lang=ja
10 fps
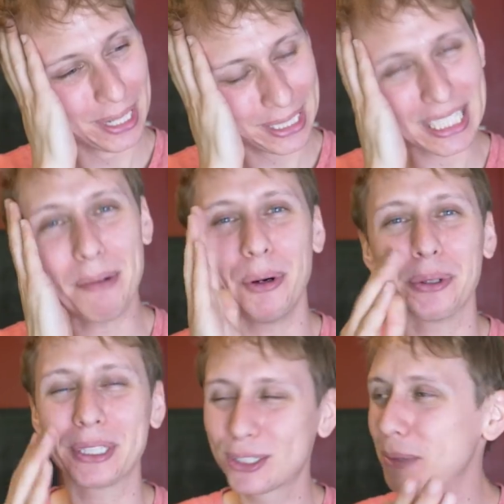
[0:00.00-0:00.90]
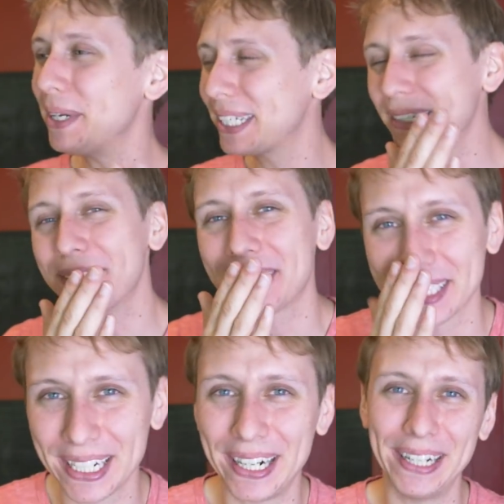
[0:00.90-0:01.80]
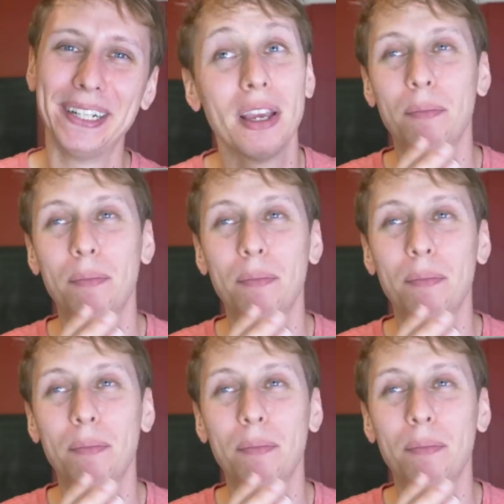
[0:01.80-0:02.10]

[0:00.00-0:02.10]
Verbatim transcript: しかも爪切るってさ